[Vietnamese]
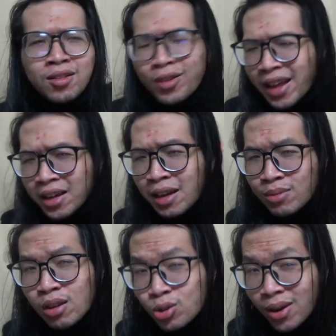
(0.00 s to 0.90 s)
con này
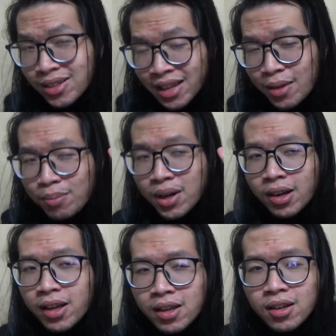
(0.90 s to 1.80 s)
cảm giác xoa ra tay
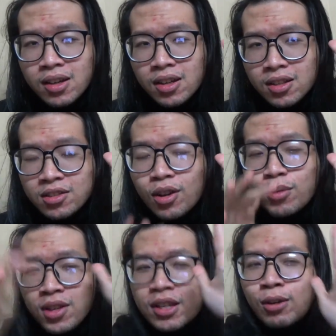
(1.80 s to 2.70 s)
mới giống
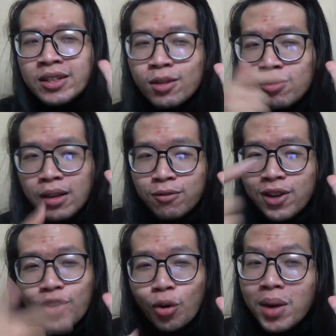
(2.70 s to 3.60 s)
như kiểu là trong thành
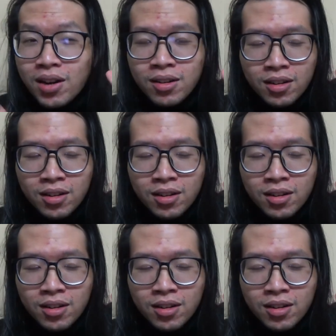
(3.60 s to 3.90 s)
phần có bơ